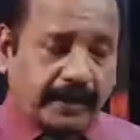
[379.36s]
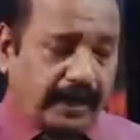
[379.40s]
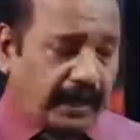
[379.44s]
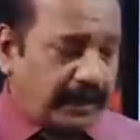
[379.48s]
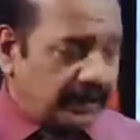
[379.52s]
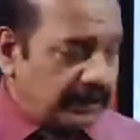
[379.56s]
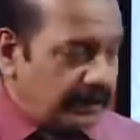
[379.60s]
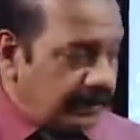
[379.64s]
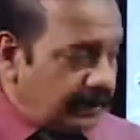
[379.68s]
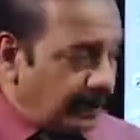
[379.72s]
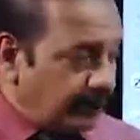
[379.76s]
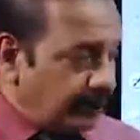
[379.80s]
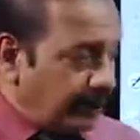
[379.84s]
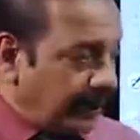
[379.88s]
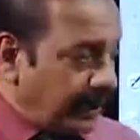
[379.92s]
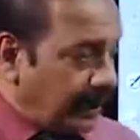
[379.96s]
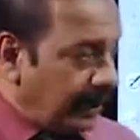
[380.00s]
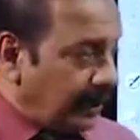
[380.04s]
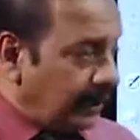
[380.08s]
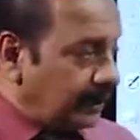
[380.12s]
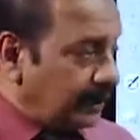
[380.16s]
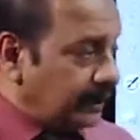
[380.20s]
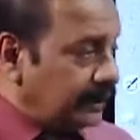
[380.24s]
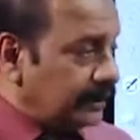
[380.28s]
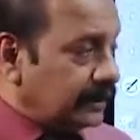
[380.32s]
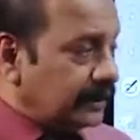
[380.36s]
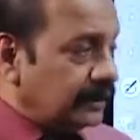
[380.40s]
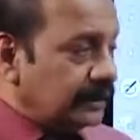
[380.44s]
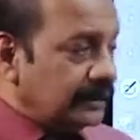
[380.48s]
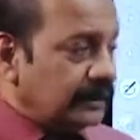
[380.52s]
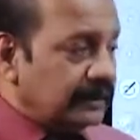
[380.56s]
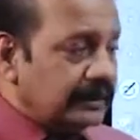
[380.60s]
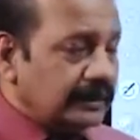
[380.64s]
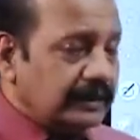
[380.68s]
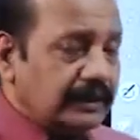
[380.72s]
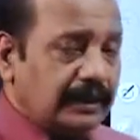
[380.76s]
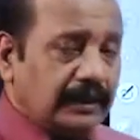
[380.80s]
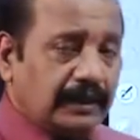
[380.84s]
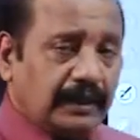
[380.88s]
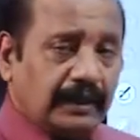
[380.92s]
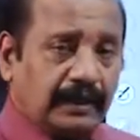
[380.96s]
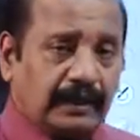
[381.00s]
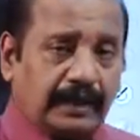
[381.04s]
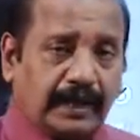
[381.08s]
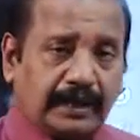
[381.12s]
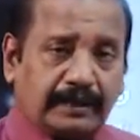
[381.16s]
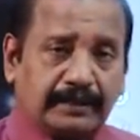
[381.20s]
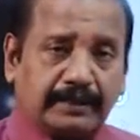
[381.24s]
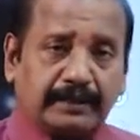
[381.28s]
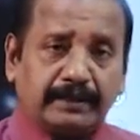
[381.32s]
கணிதம் கணக்கீடு
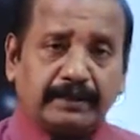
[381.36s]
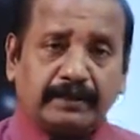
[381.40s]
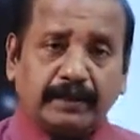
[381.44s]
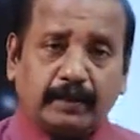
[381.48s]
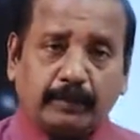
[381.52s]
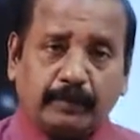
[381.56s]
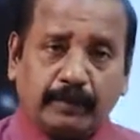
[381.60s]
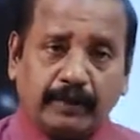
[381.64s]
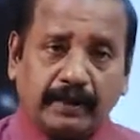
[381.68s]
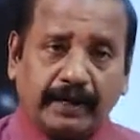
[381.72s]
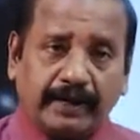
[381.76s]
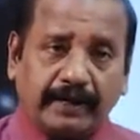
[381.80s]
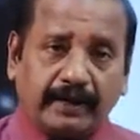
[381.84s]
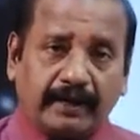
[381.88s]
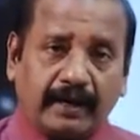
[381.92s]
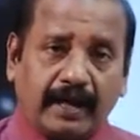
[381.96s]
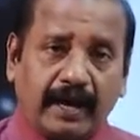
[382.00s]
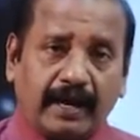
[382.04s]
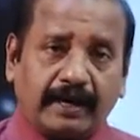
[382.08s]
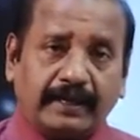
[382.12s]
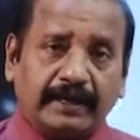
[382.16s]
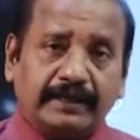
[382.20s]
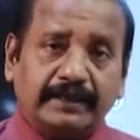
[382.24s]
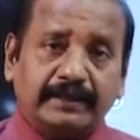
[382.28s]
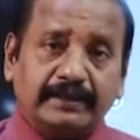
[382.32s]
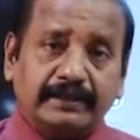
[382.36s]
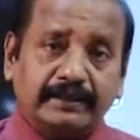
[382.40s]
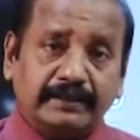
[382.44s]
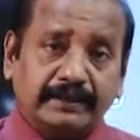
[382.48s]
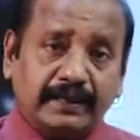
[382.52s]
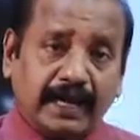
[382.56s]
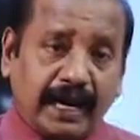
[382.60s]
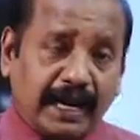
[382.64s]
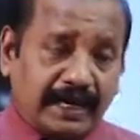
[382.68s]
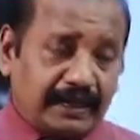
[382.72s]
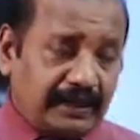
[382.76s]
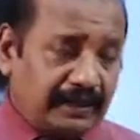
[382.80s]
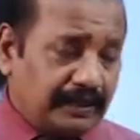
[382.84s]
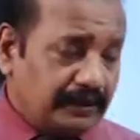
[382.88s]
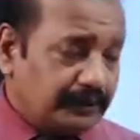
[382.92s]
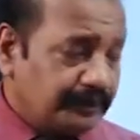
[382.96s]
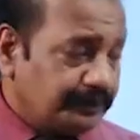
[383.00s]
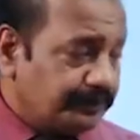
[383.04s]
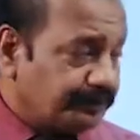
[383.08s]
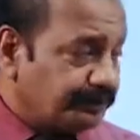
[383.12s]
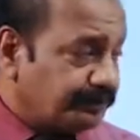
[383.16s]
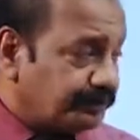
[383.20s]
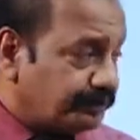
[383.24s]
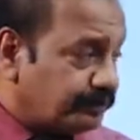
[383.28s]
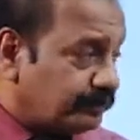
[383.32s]
கற்கின்ற பிள்ளைகளாக இருந்தால்
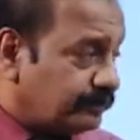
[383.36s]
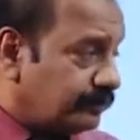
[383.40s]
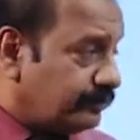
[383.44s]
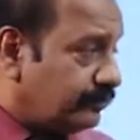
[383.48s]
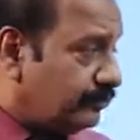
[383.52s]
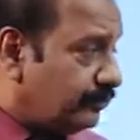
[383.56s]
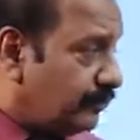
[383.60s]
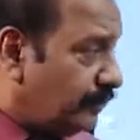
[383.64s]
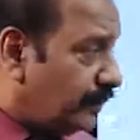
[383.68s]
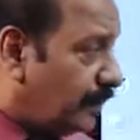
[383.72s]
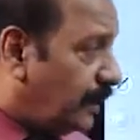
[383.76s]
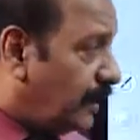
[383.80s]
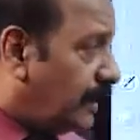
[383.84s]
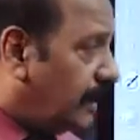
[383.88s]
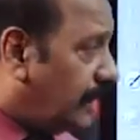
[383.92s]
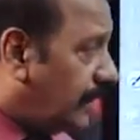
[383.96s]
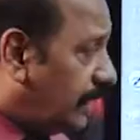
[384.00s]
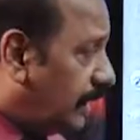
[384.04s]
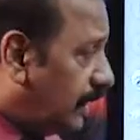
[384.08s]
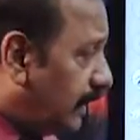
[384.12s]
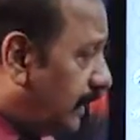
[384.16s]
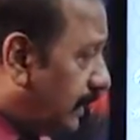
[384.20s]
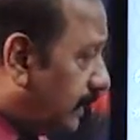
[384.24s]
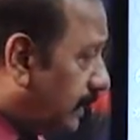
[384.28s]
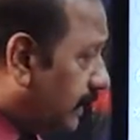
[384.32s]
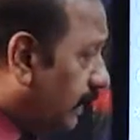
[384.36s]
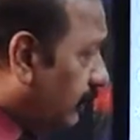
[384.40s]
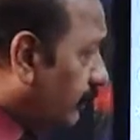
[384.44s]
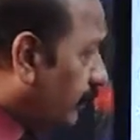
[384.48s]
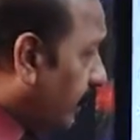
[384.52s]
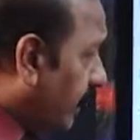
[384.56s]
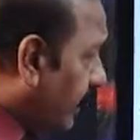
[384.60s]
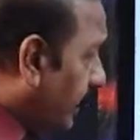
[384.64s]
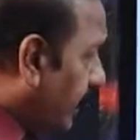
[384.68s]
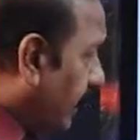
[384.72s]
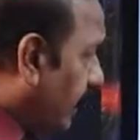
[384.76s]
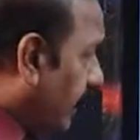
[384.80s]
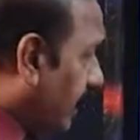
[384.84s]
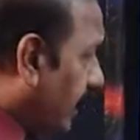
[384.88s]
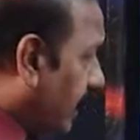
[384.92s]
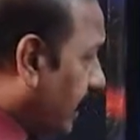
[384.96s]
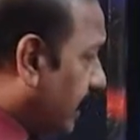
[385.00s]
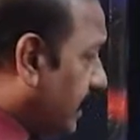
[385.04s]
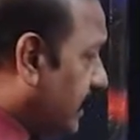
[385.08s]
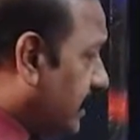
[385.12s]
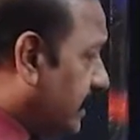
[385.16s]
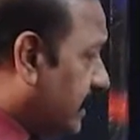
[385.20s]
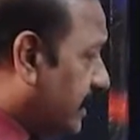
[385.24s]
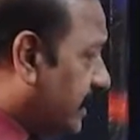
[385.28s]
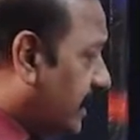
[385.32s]
இந்த விடயங்களை
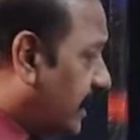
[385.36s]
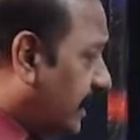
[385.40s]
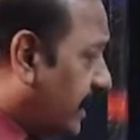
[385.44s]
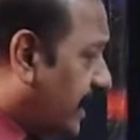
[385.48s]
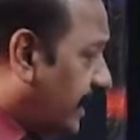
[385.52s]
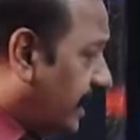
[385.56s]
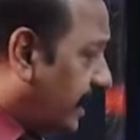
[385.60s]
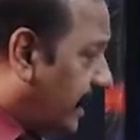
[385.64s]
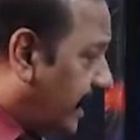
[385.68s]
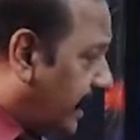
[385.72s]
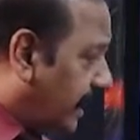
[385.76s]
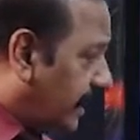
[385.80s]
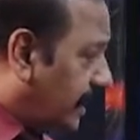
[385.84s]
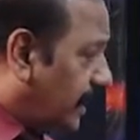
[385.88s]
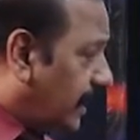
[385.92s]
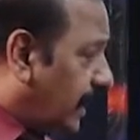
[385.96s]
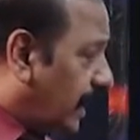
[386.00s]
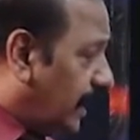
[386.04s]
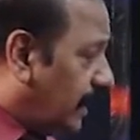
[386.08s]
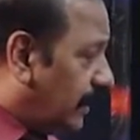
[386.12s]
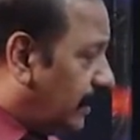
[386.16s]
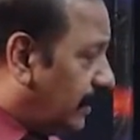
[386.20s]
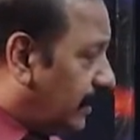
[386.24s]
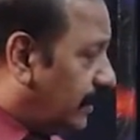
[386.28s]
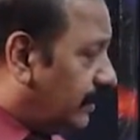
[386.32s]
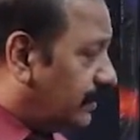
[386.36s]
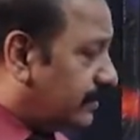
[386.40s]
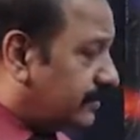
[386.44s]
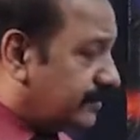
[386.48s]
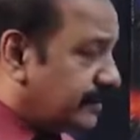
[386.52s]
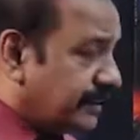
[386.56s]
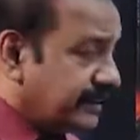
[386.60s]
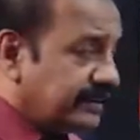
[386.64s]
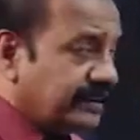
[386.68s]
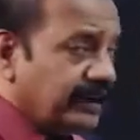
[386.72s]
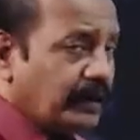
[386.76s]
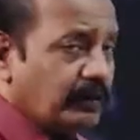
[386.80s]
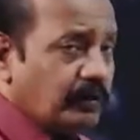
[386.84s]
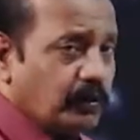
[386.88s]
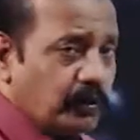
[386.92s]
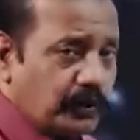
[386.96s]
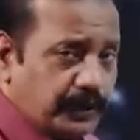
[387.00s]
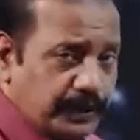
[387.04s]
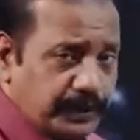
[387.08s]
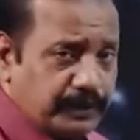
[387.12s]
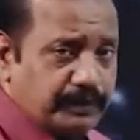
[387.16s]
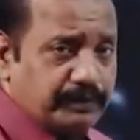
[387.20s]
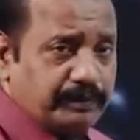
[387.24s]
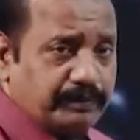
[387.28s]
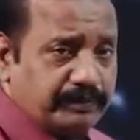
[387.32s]
என்னால் செய்ய
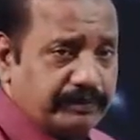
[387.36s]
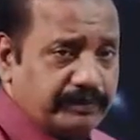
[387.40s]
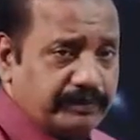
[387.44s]
முடியும்